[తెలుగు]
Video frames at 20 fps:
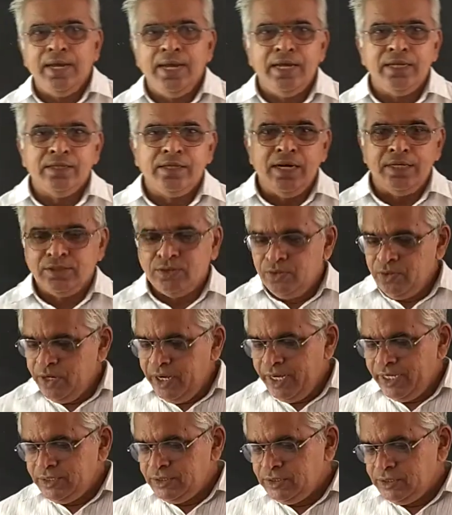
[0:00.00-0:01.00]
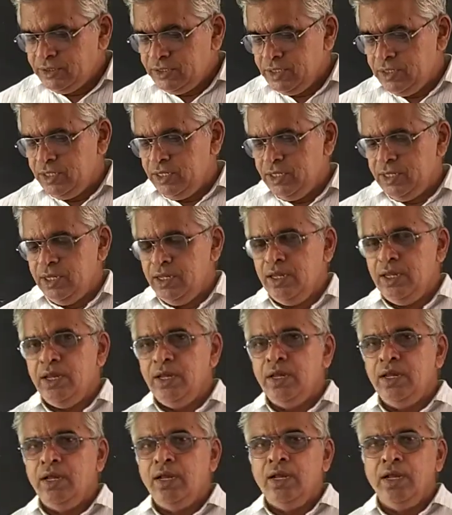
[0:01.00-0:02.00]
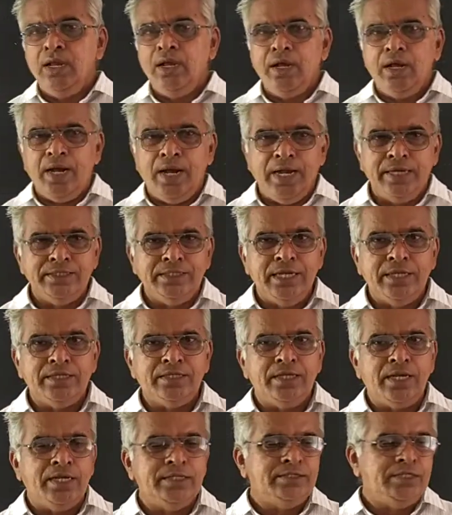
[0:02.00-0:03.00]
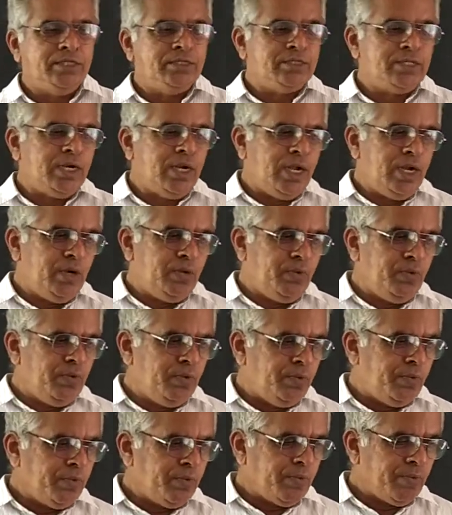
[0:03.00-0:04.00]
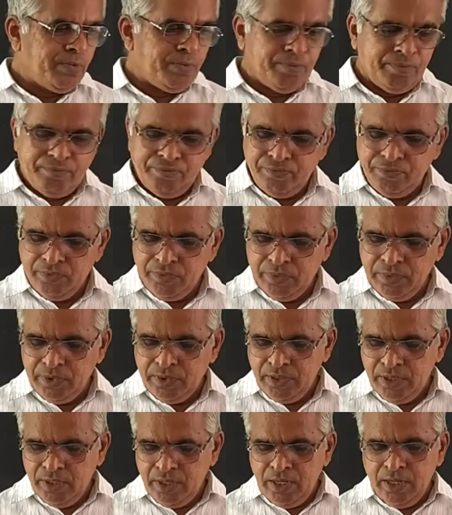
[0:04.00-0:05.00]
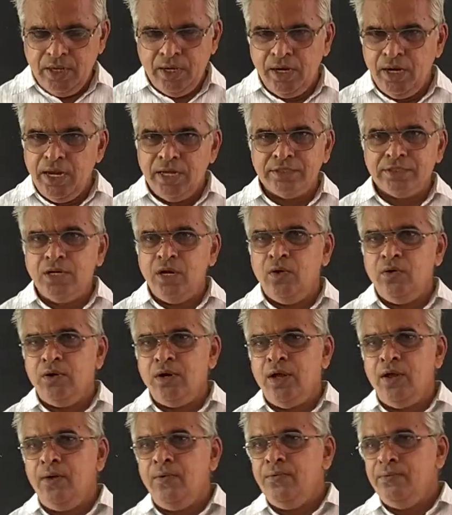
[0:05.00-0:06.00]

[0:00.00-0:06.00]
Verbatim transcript: ఎయిత్ క్లాస్ స్టూడెంట్స్ అజంతా చిత్రాలు ఈ లాస్ట్లో ఉన్న